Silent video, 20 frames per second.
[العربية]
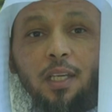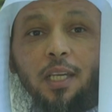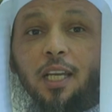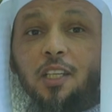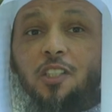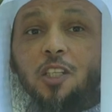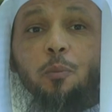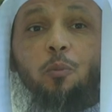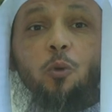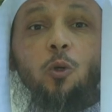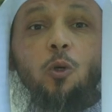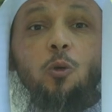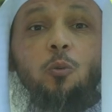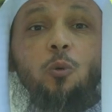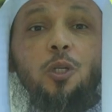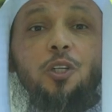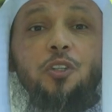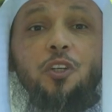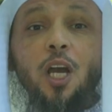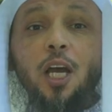
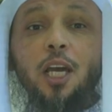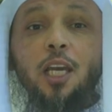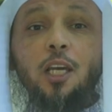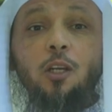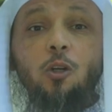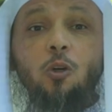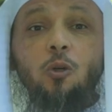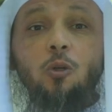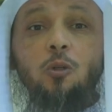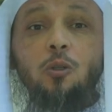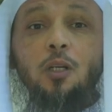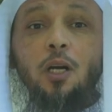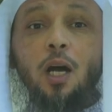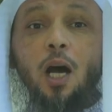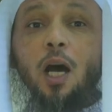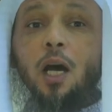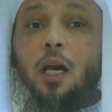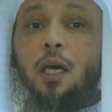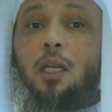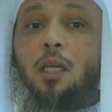يحسبهم الجاهل
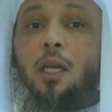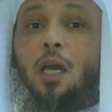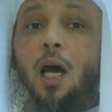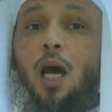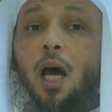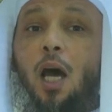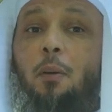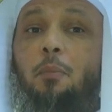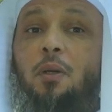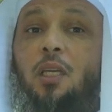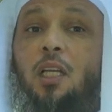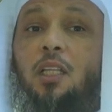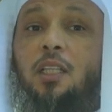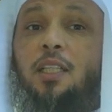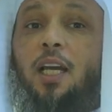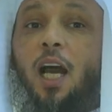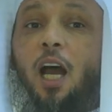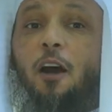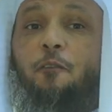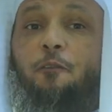اغنياء من
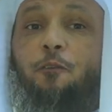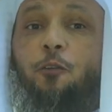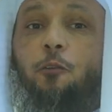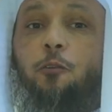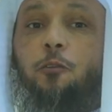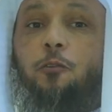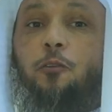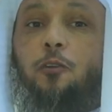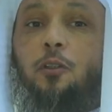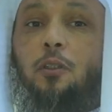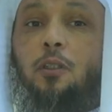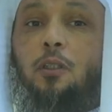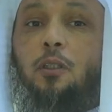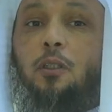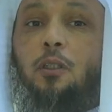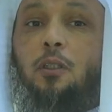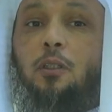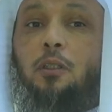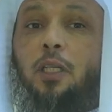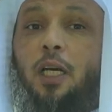التعفف
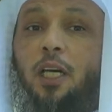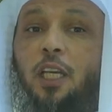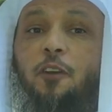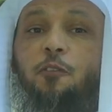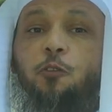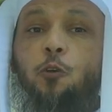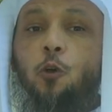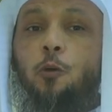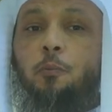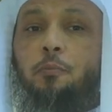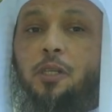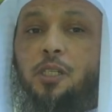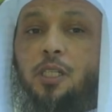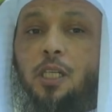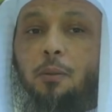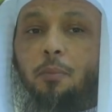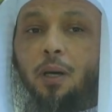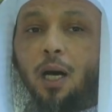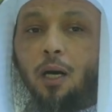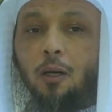تعرفهم
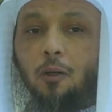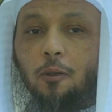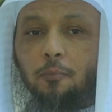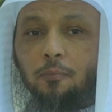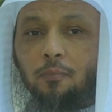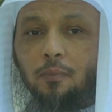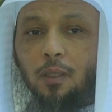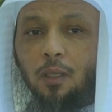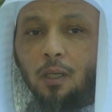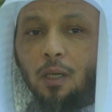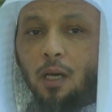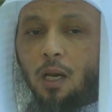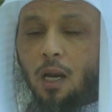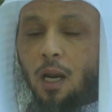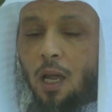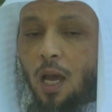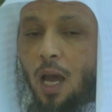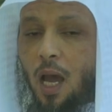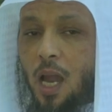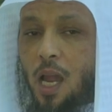بسيماهم
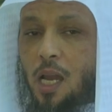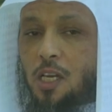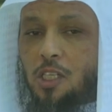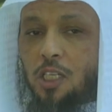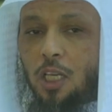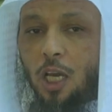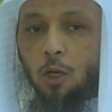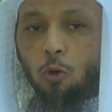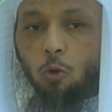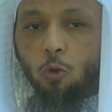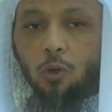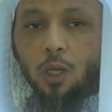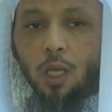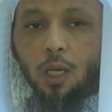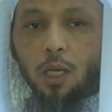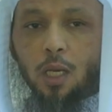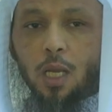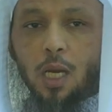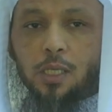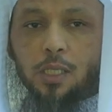لا يسالون
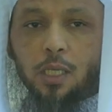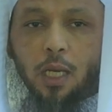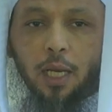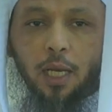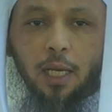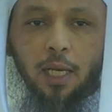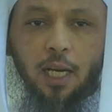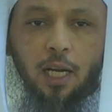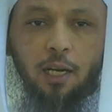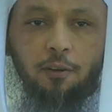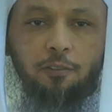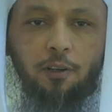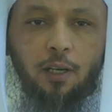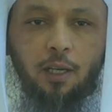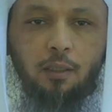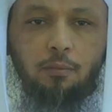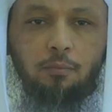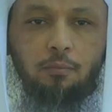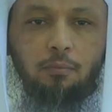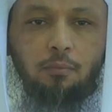الناس
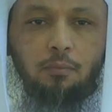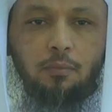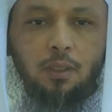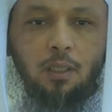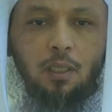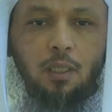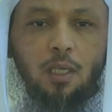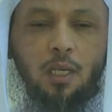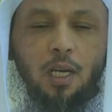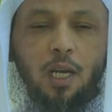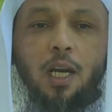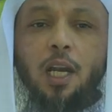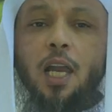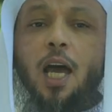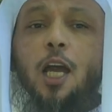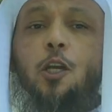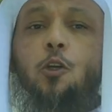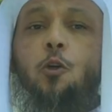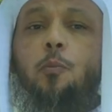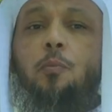الحافا
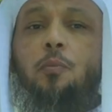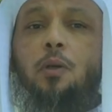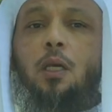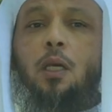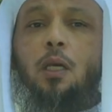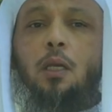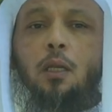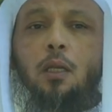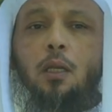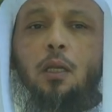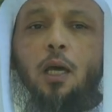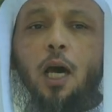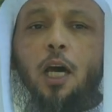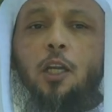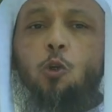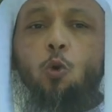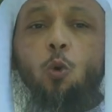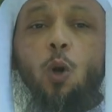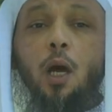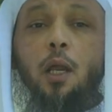لا يمكن
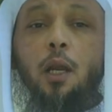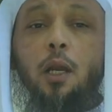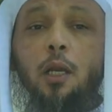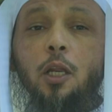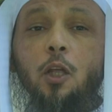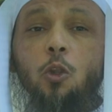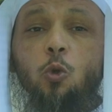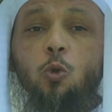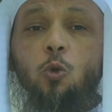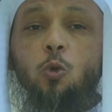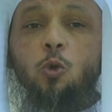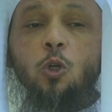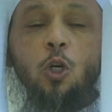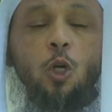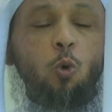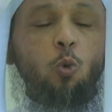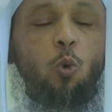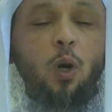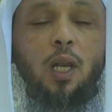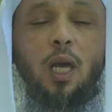ان يعرضوا
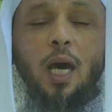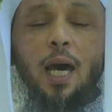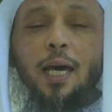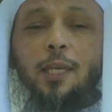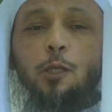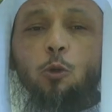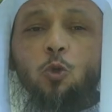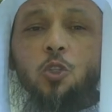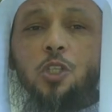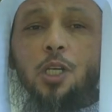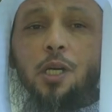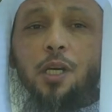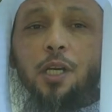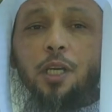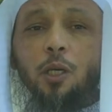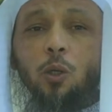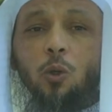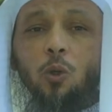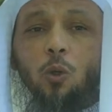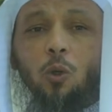ولا ان
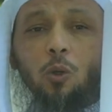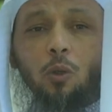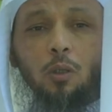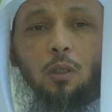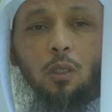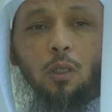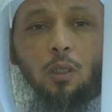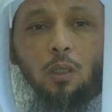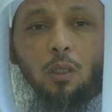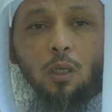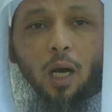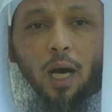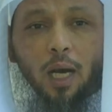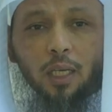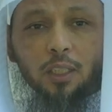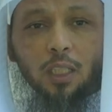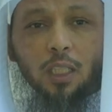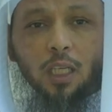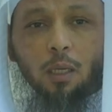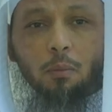يصرحوا
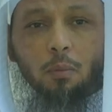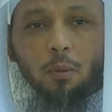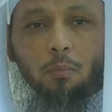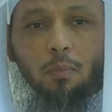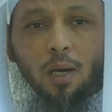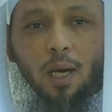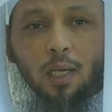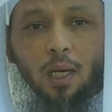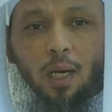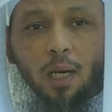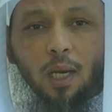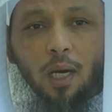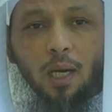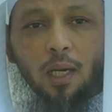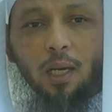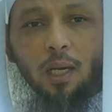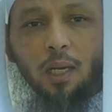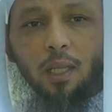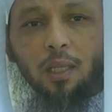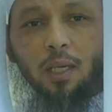اعطني من مال
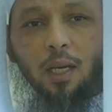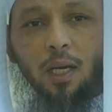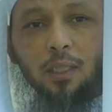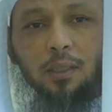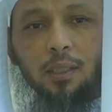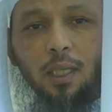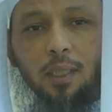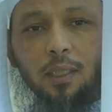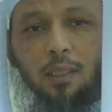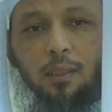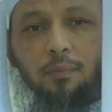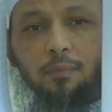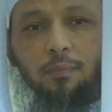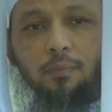الله الذي اعطاك